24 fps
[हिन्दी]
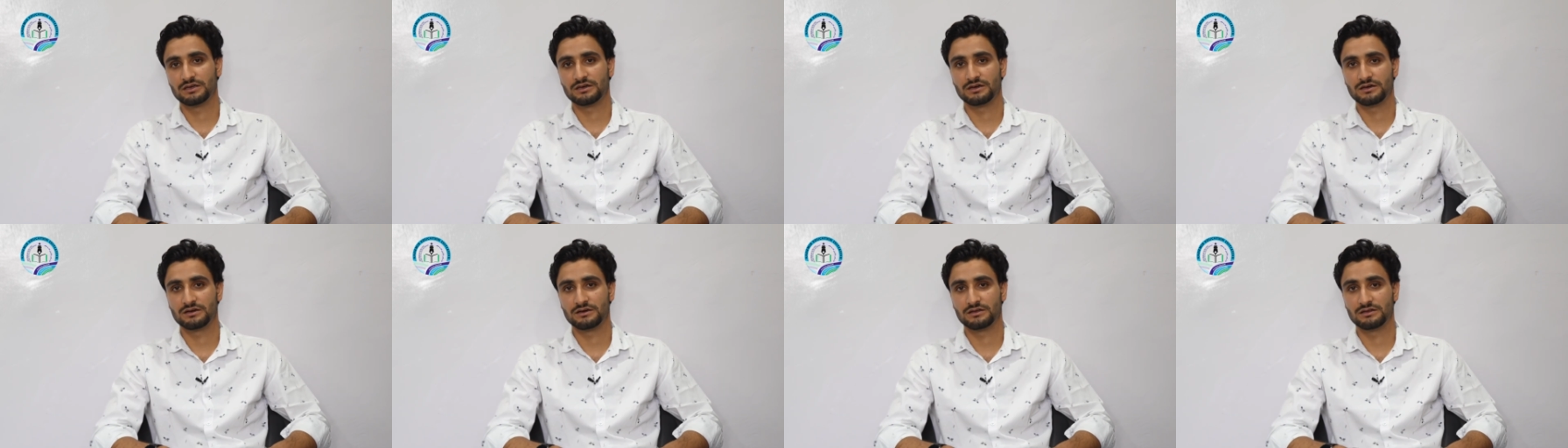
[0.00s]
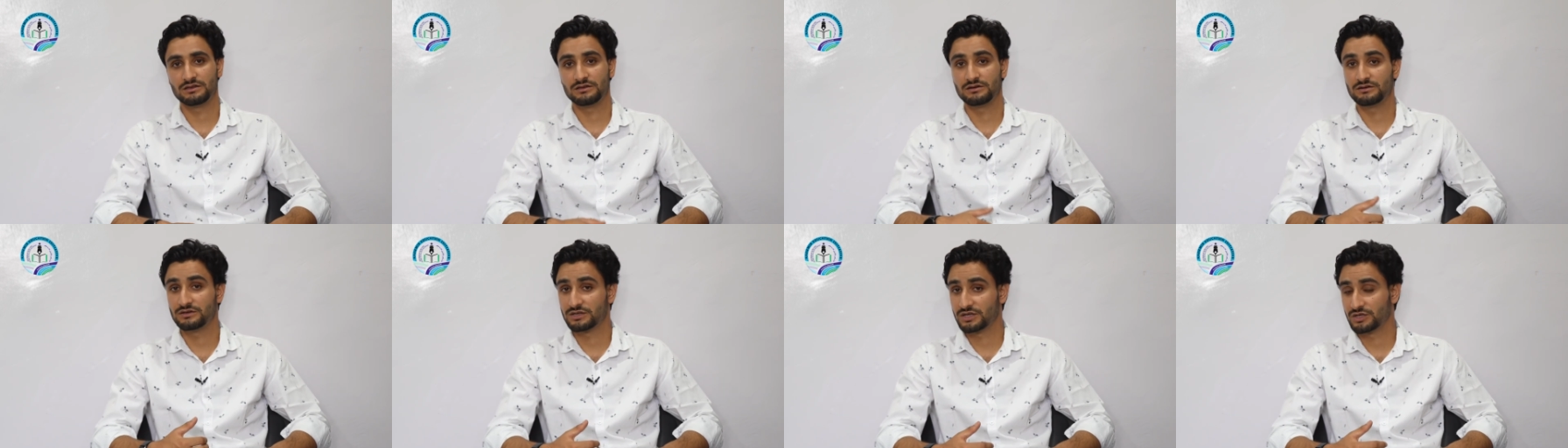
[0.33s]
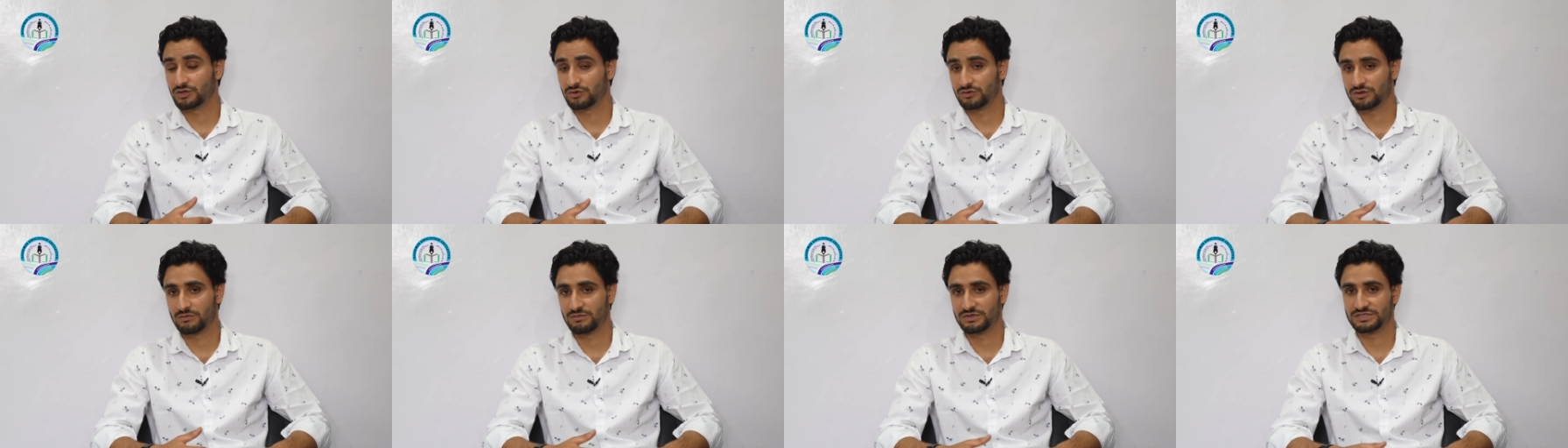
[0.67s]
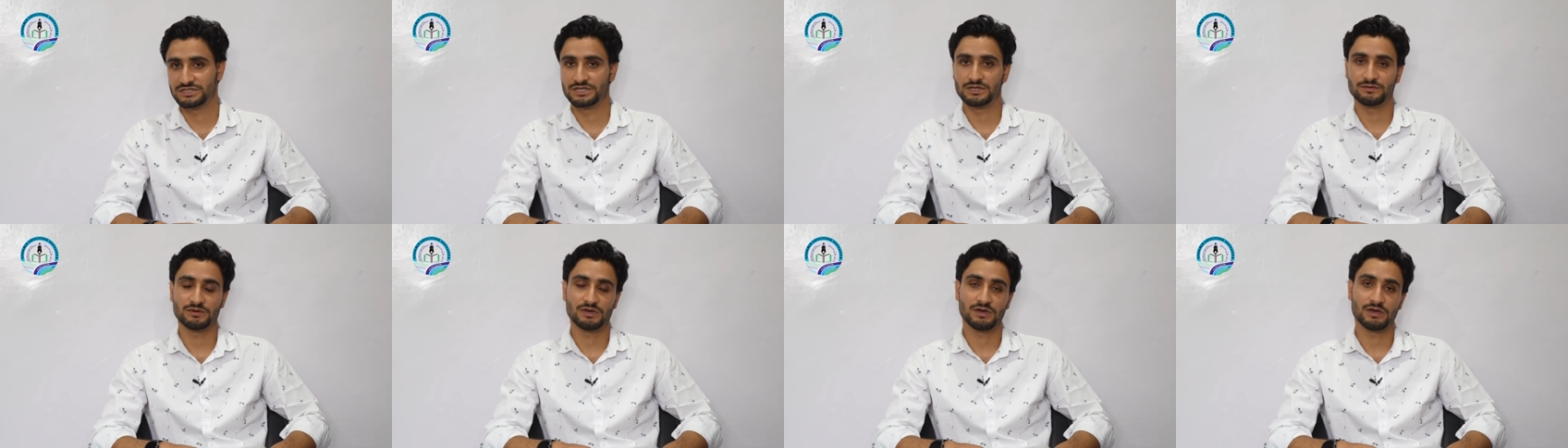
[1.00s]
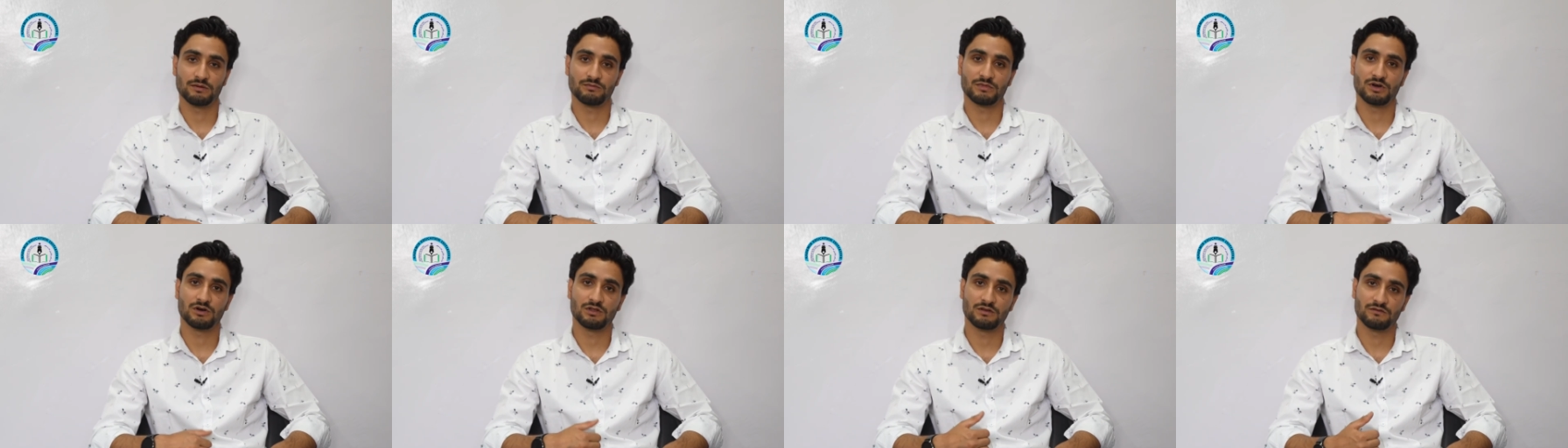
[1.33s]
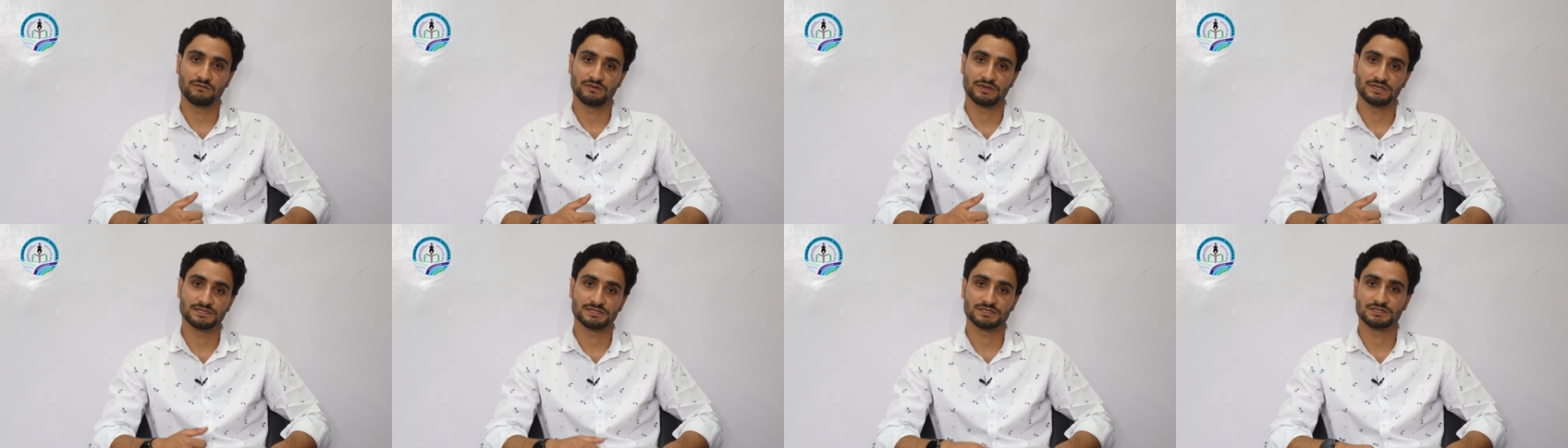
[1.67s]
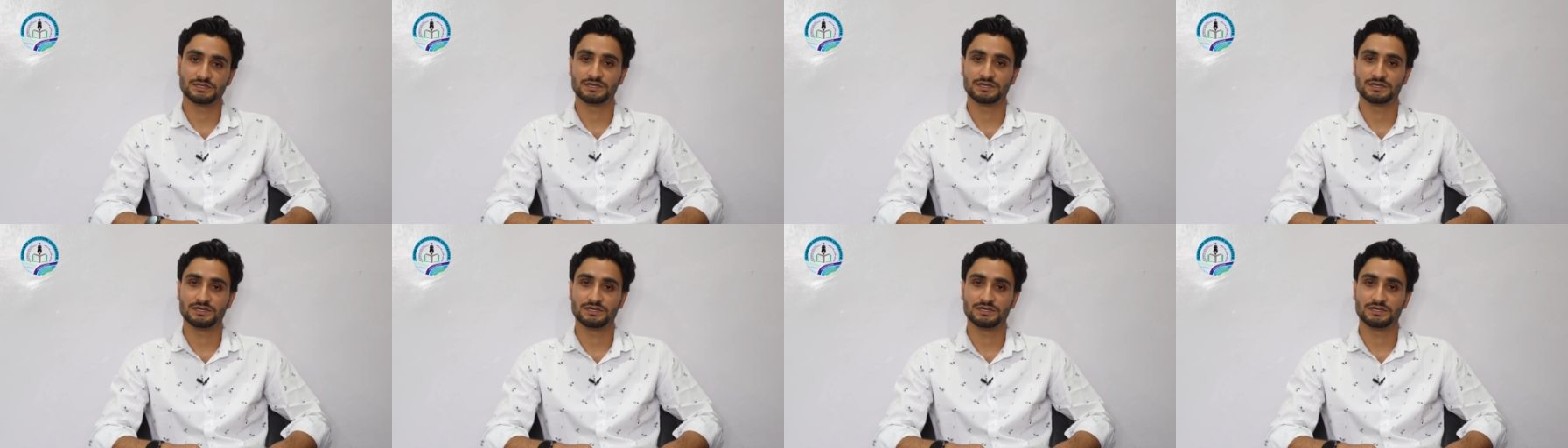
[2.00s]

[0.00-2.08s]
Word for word: लर्न इन यू डब्ल्यू एंड आई एम ऑलवेज